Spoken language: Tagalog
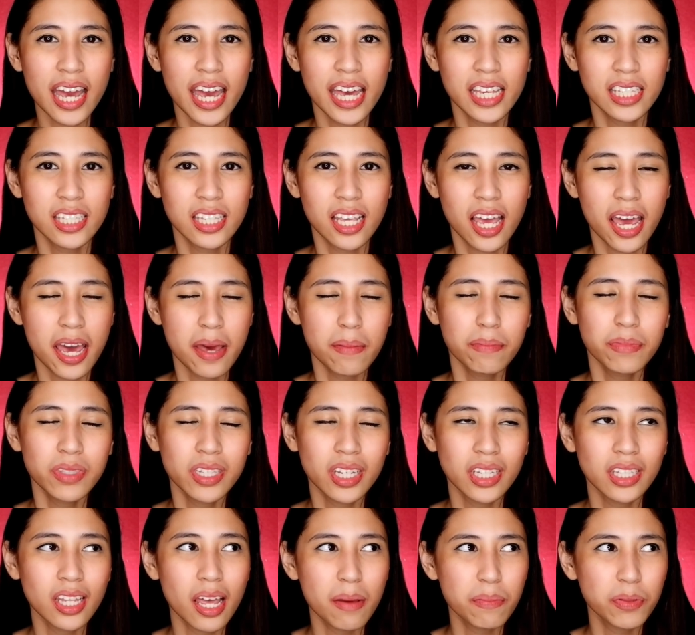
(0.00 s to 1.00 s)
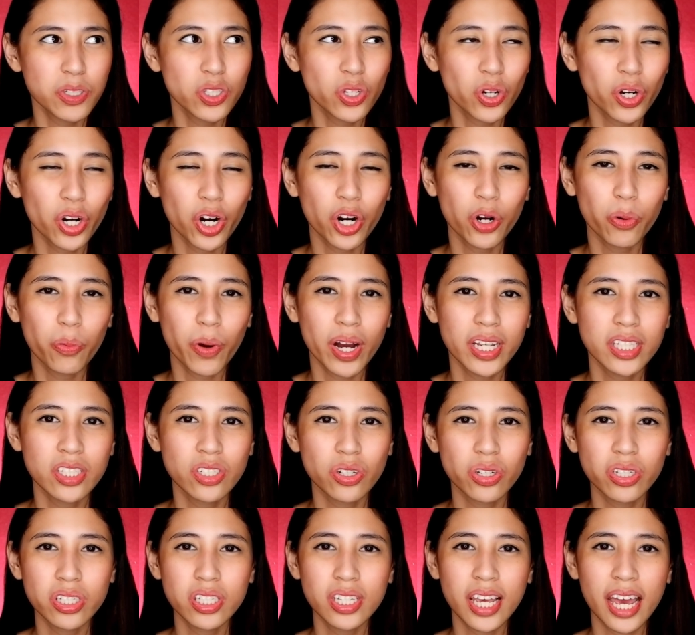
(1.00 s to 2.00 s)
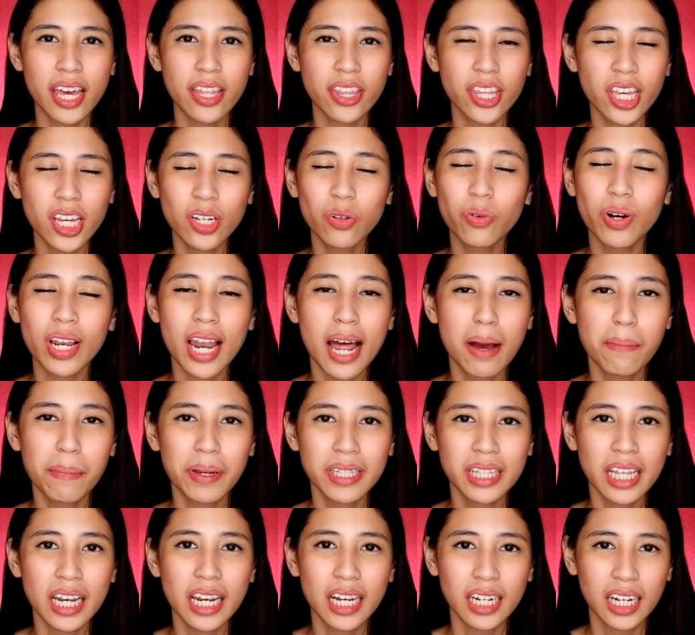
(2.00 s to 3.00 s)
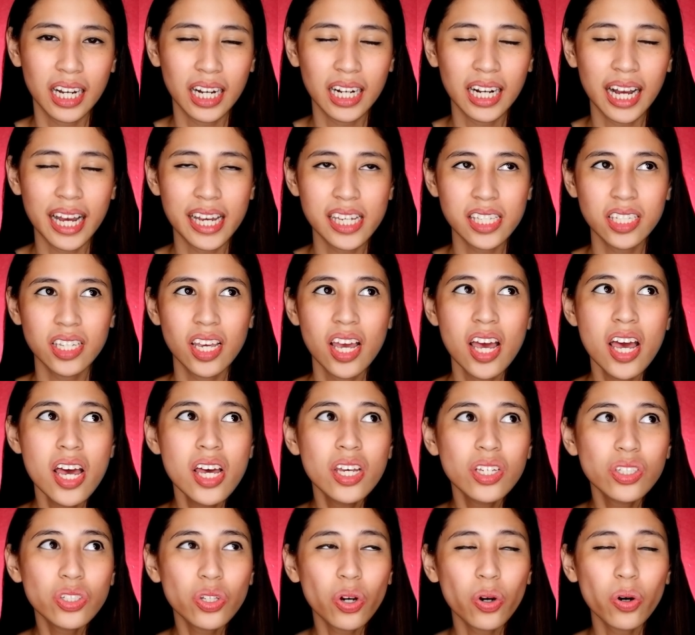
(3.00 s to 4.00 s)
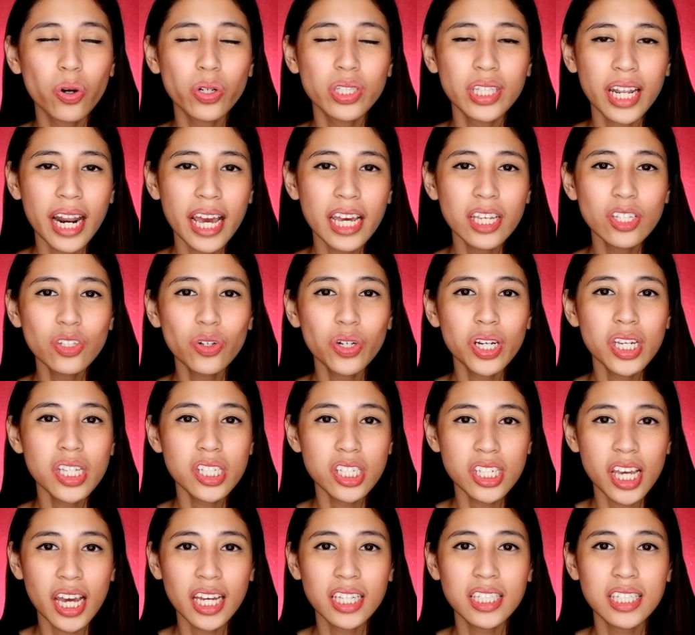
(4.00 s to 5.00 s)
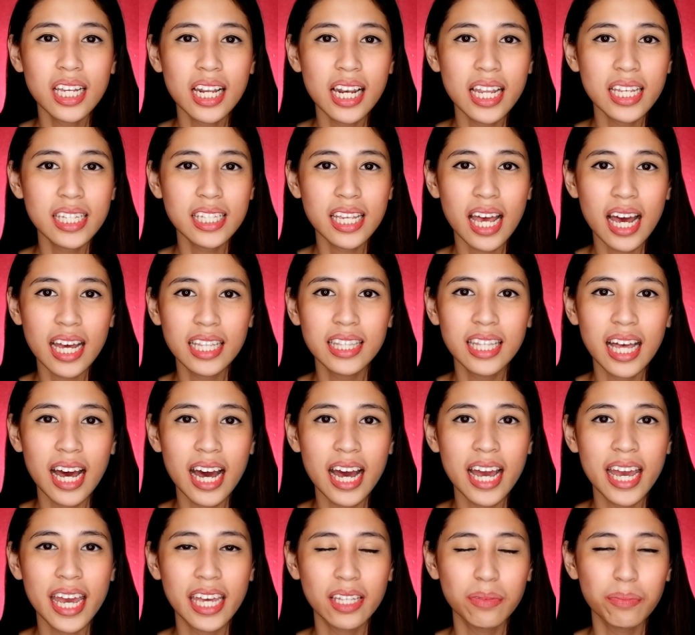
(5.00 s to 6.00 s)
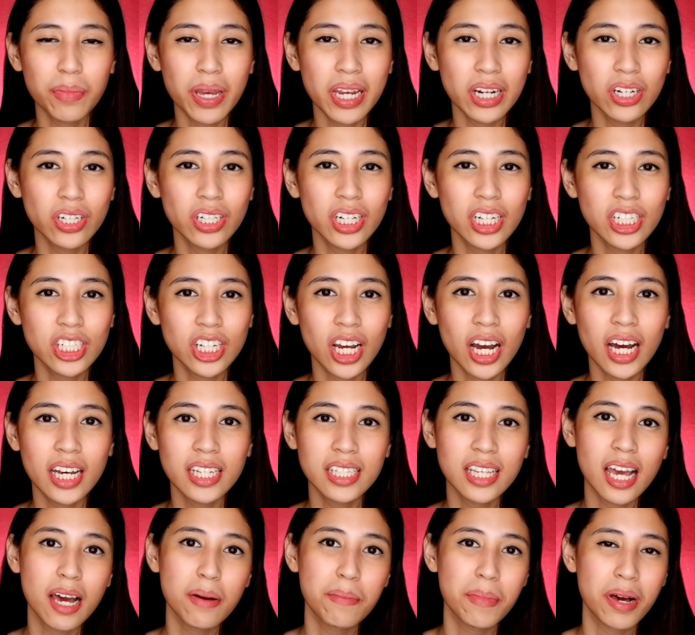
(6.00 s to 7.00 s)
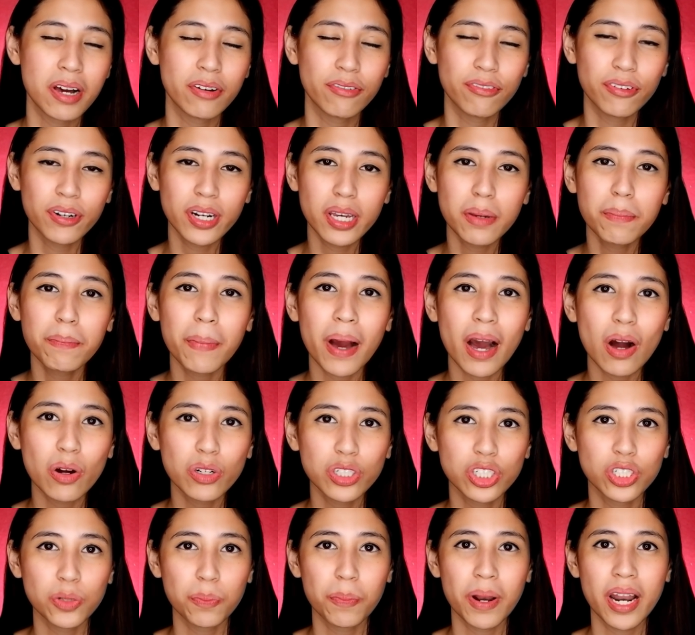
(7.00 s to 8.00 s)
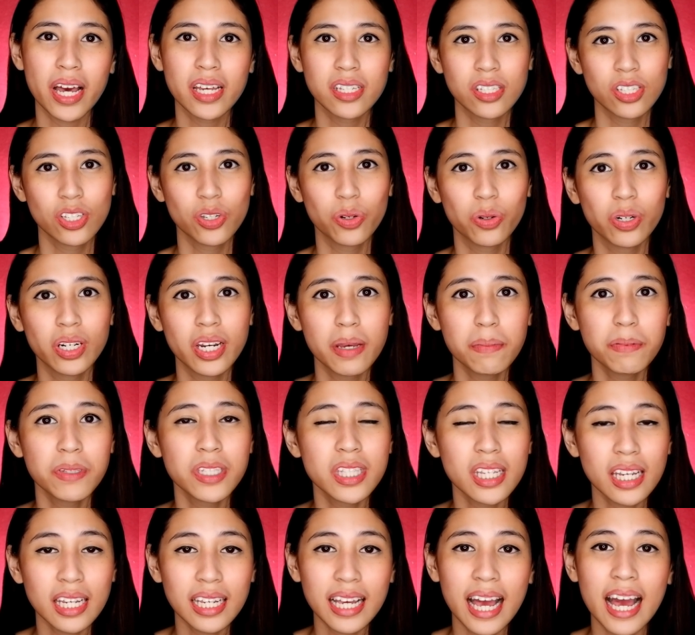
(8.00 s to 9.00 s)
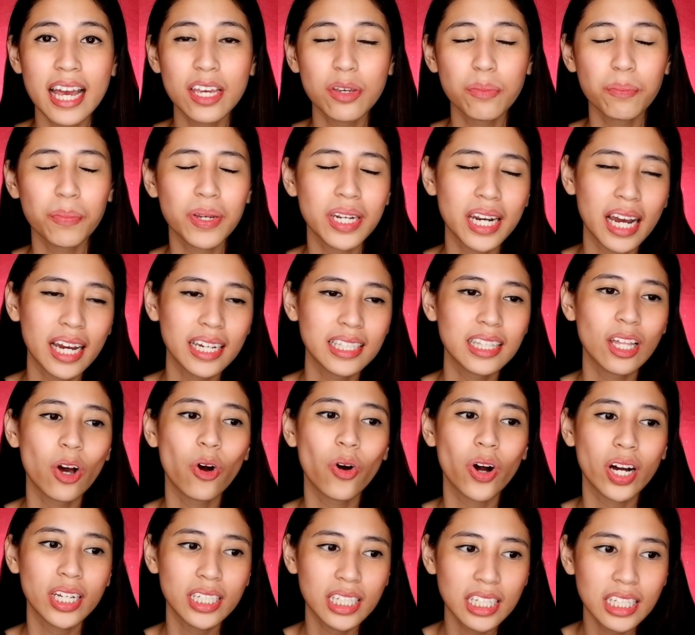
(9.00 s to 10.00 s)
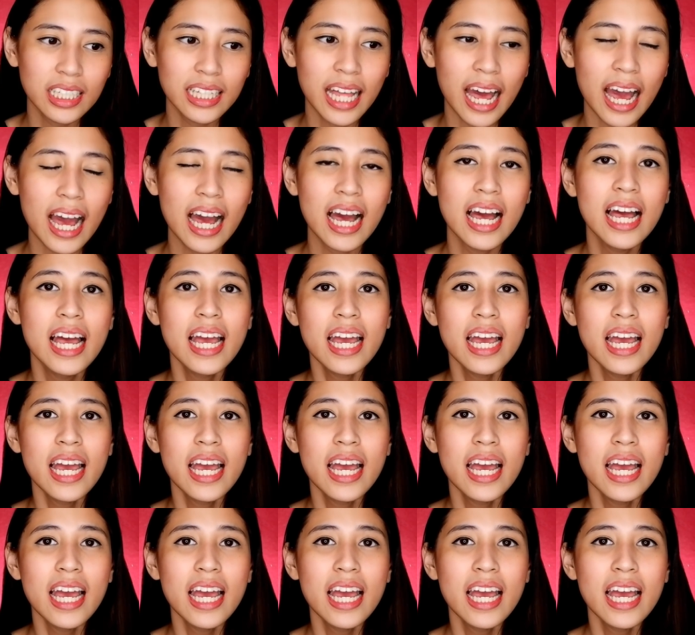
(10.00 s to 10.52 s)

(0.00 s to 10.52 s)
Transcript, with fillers: SM, sa Dep Store or Watsons. I think wala pa talaga guys. So, try nyo i-check sa Lazada and meron na siyang kasamang free pouch plus yung lipstick nga, yung pinakita ko kanina.